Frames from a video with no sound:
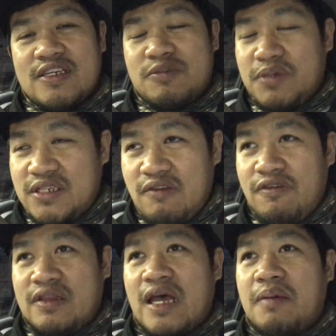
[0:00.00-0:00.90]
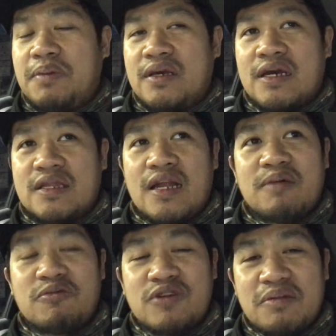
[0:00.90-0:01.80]
specific topic at
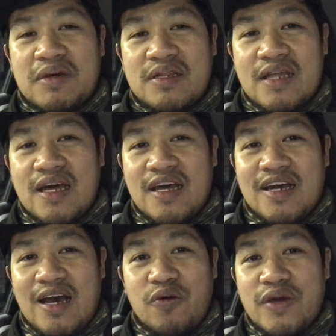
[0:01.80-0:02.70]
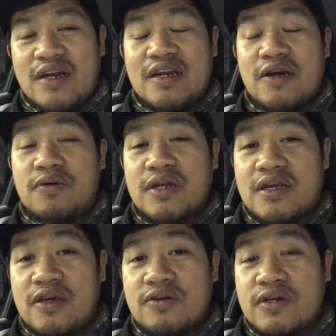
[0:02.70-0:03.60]
alam ko naman na aware na aware
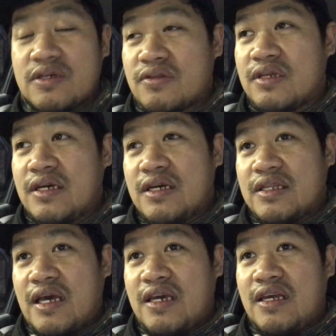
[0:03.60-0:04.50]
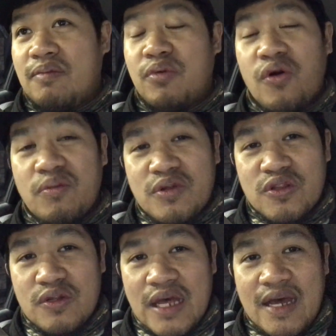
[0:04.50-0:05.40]
kayo ngayon dahil buong
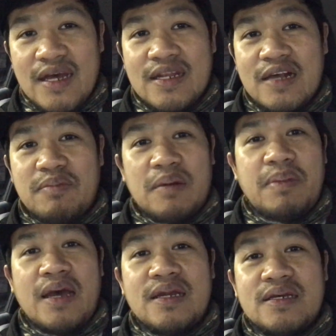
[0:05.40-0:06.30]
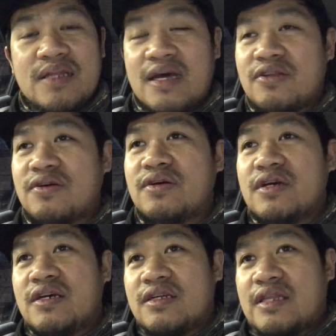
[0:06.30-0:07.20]
mundo na nagpapanik na no
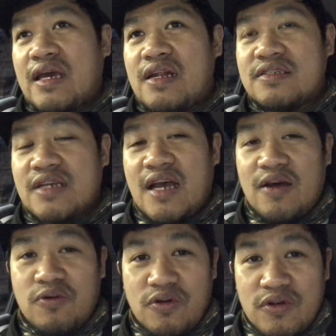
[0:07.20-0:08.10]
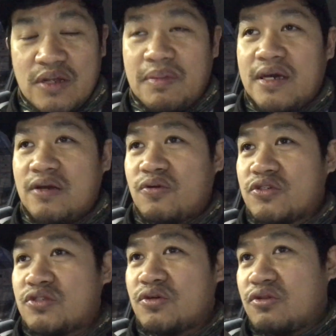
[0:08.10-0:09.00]
dahil sa
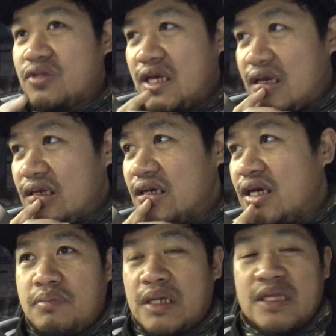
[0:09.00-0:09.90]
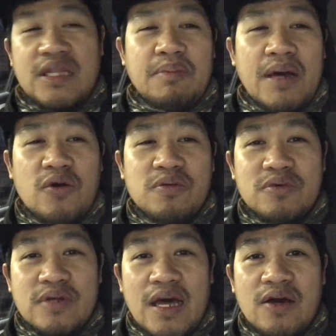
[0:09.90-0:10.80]
coronavirus. So today, magtatrabaho
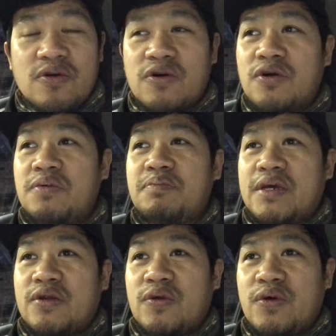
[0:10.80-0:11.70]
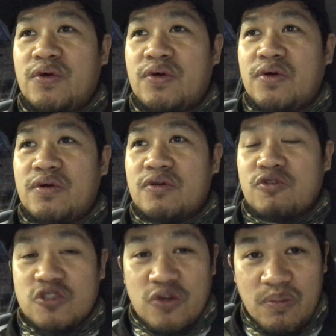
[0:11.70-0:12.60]
muna ako pero
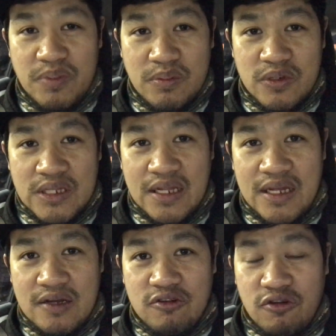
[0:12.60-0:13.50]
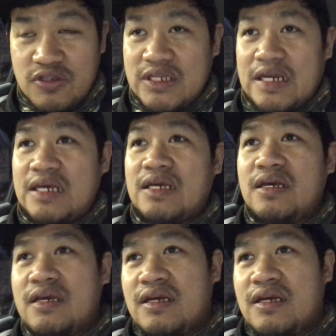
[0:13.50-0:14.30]
gusto kong pumunta ng grocery